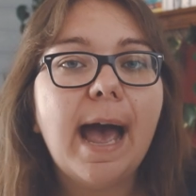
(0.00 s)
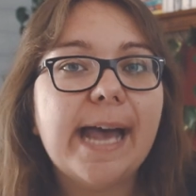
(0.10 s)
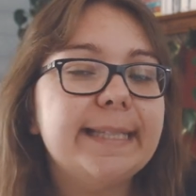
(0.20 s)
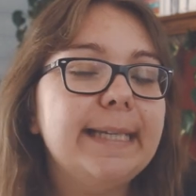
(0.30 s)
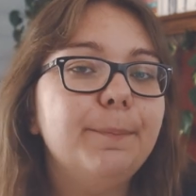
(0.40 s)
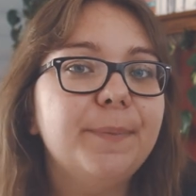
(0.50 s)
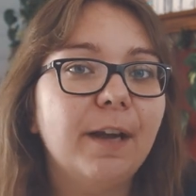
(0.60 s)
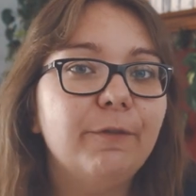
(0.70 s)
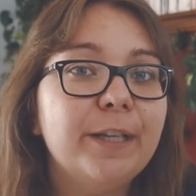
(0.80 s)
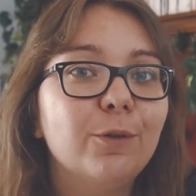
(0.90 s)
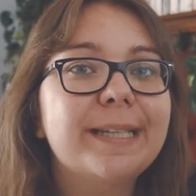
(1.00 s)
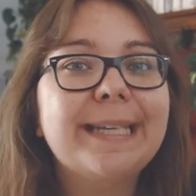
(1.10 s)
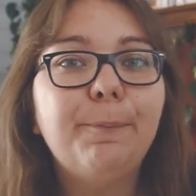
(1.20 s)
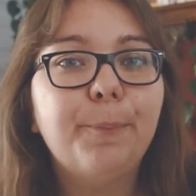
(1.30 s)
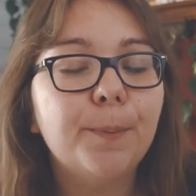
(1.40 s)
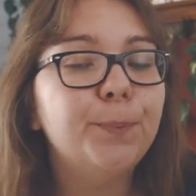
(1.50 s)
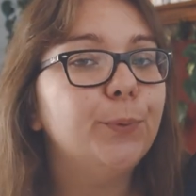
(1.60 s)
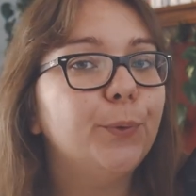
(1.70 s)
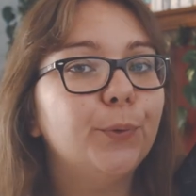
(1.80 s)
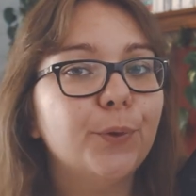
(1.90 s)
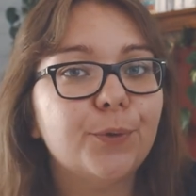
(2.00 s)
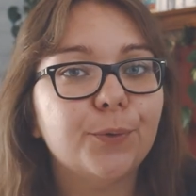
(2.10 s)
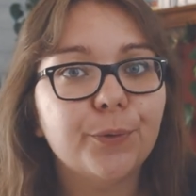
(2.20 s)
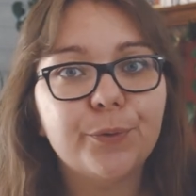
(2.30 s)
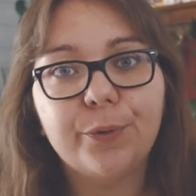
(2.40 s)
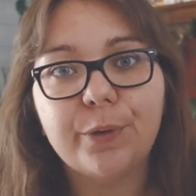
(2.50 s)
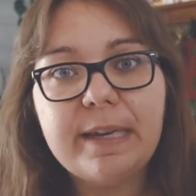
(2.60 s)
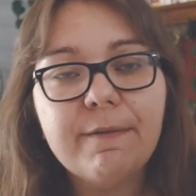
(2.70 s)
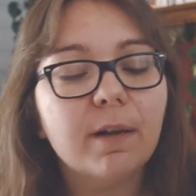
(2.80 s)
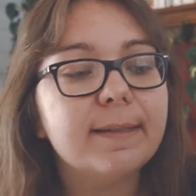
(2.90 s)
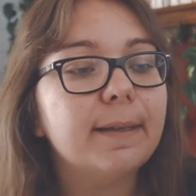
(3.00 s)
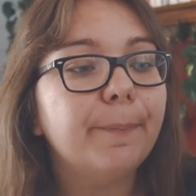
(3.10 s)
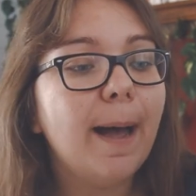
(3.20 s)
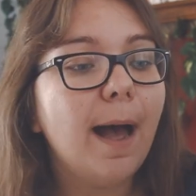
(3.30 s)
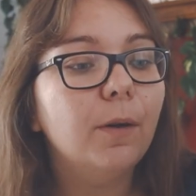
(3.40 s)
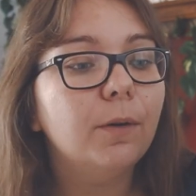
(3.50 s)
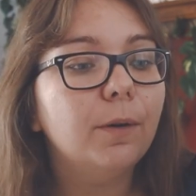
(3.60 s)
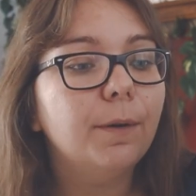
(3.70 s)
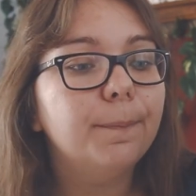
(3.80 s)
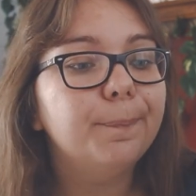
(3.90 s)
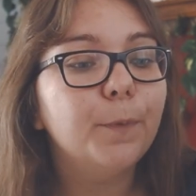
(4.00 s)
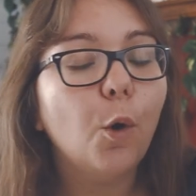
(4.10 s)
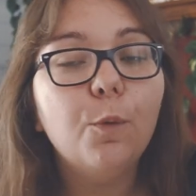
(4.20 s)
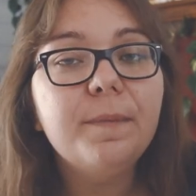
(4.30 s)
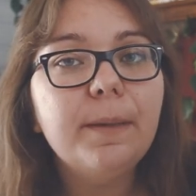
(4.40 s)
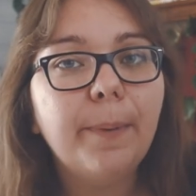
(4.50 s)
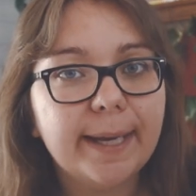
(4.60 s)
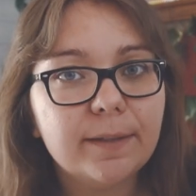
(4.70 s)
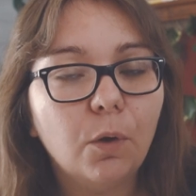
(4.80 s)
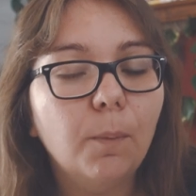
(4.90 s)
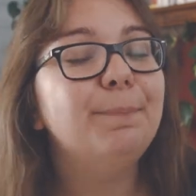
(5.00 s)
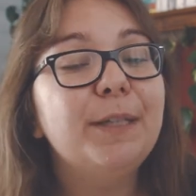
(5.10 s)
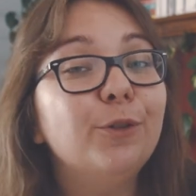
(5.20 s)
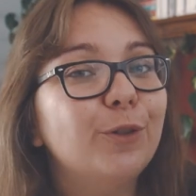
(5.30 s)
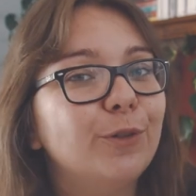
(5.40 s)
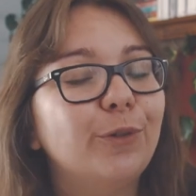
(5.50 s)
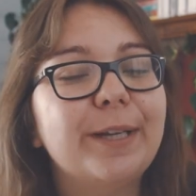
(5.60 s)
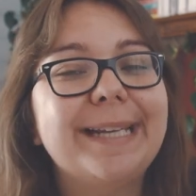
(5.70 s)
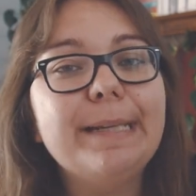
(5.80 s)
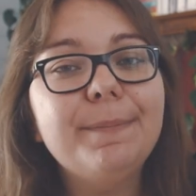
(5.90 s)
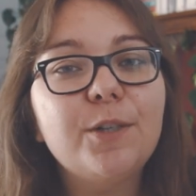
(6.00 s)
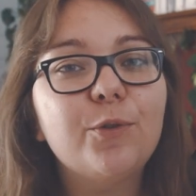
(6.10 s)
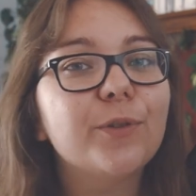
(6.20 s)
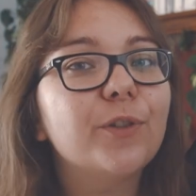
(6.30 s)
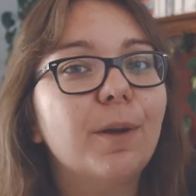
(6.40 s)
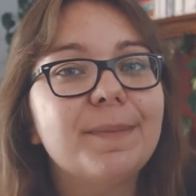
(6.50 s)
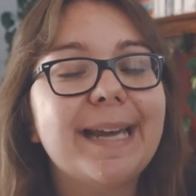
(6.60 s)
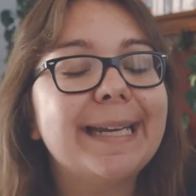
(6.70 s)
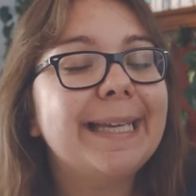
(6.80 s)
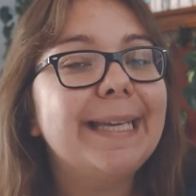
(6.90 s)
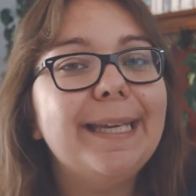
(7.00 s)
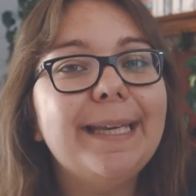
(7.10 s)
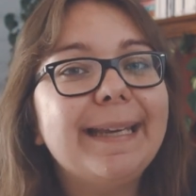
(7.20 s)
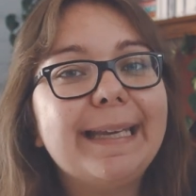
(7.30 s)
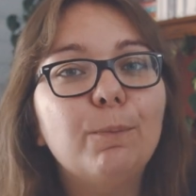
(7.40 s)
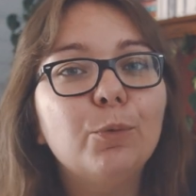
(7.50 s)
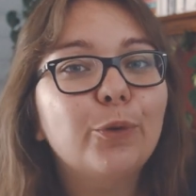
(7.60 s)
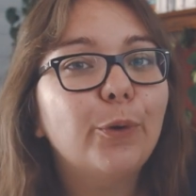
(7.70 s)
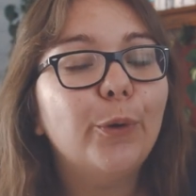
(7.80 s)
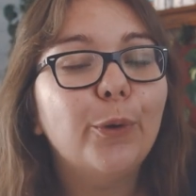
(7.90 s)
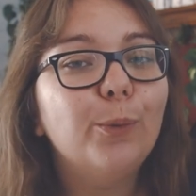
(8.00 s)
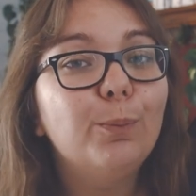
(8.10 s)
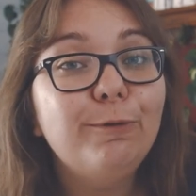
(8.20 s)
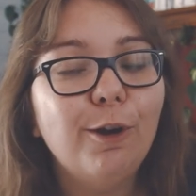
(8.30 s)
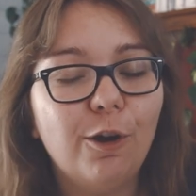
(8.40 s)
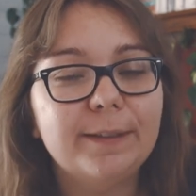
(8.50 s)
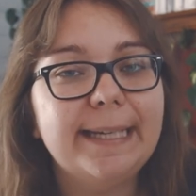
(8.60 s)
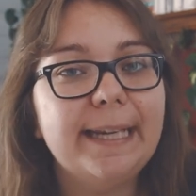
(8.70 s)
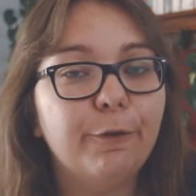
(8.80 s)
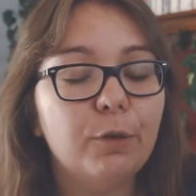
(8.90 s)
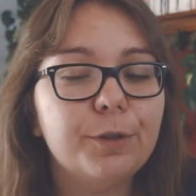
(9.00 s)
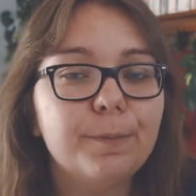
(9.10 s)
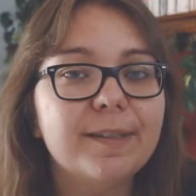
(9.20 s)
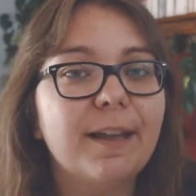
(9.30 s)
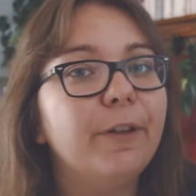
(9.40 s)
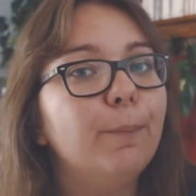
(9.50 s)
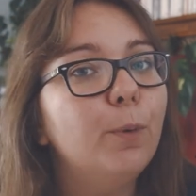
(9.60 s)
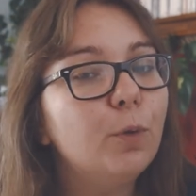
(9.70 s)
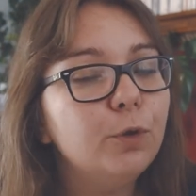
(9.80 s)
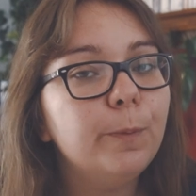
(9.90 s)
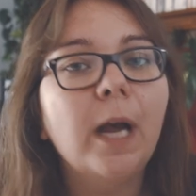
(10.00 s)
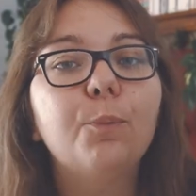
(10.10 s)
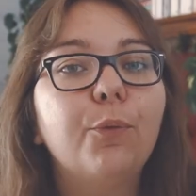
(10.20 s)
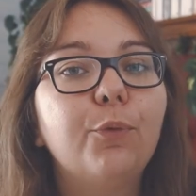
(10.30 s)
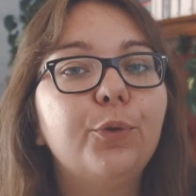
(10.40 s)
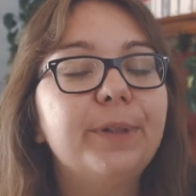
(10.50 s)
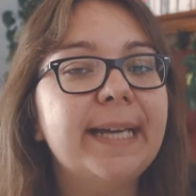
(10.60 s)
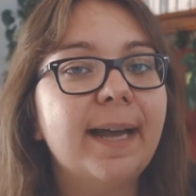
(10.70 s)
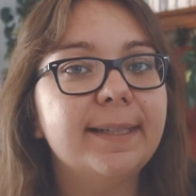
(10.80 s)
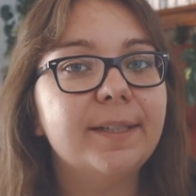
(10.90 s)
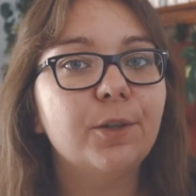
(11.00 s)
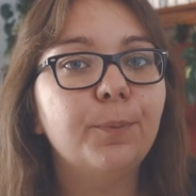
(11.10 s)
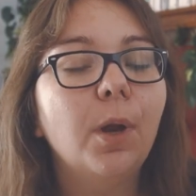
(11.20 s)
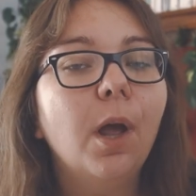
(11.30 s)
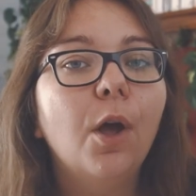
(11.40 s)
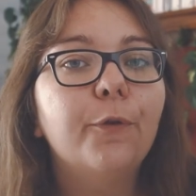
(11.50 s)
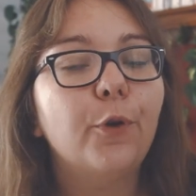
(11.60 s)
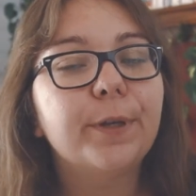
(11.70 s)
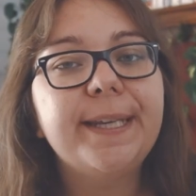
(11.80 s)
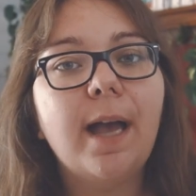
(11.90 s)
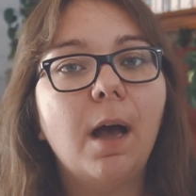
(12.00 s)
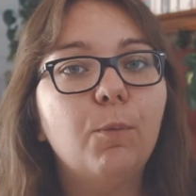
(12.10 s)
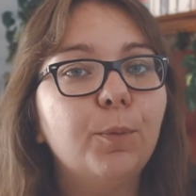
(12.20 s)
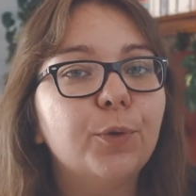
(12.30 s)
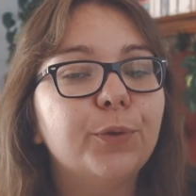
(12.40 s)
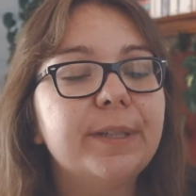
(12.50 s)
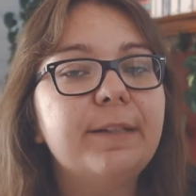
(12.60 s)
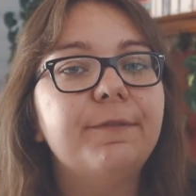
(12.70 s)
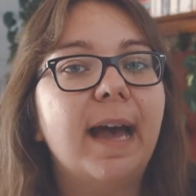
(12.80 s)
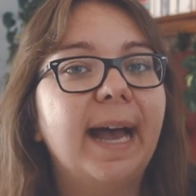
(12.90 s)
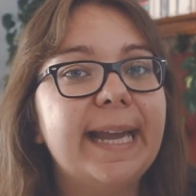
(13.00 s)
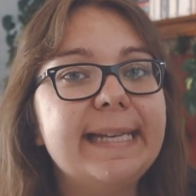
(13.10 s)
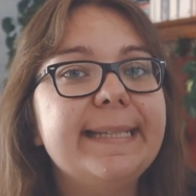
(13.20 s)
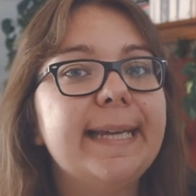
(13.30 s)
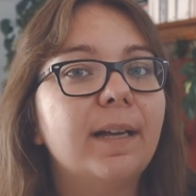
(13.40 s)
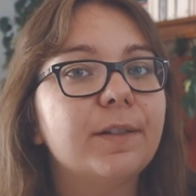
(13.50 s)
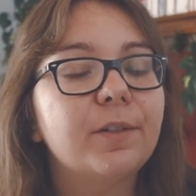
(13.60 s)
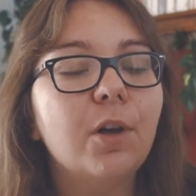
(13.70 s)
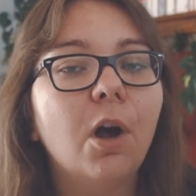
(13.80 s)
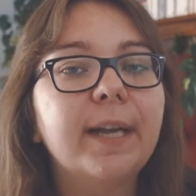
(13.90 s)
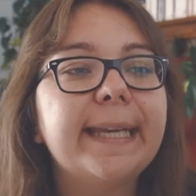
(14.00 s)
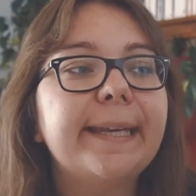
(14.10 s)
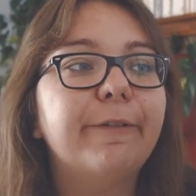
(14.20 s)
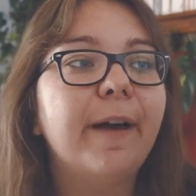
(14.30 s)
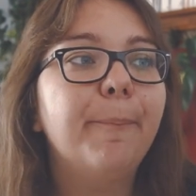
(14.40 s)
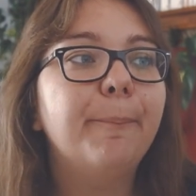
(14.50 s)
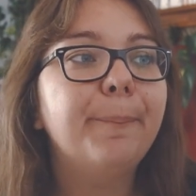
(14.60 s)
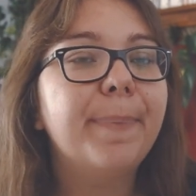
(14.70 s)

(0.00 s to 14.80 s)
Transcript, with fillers: assez bienveillantes qui pop de temps en temps dans le livre. C'est pas euh, omniprésent, mais de temps en temps, il y a des petites choses comme ça qui, qui montrent euh, le bout de leur nez. Et franchement, ça fait beaucoup de bien. Pour vous donner un exemple, Frankie, à un moment donné, va réaliser un sort qui va